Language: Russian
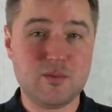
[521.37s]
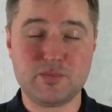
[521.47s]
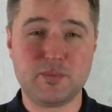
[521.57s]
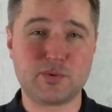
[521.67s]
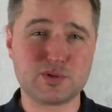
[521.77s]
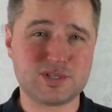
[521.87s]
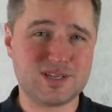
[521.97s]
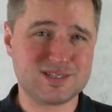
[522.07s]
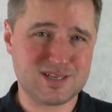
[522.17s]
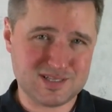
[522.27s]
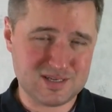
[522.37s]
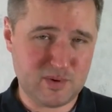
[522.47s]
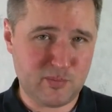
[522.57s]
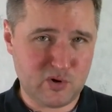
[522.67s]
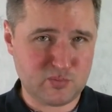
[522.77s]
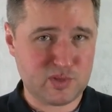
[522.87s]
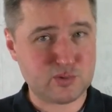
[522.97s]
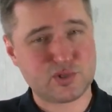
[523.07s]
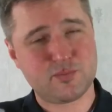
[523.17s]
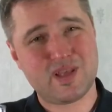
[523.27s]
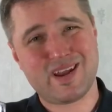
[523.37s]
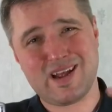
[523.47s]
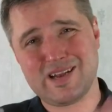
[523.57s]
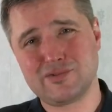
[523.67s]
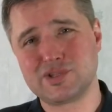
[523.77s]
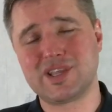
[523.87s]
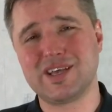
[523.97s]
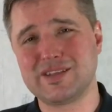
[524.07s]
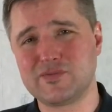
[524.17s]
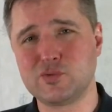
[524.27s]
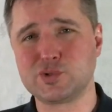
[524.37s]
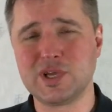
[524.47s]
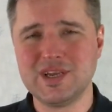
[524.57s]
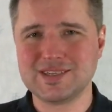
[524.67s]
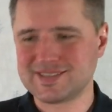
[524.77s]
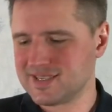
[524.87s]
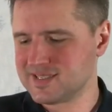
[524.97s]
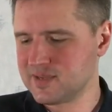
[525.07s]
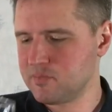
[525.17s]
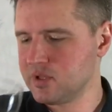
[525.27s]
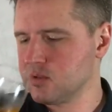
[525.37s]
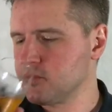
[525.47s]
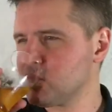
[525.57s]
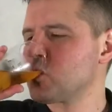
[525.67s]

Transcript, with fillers: Мне просто интересно попробовать, потому что меня реально вот данный вкус зацепил.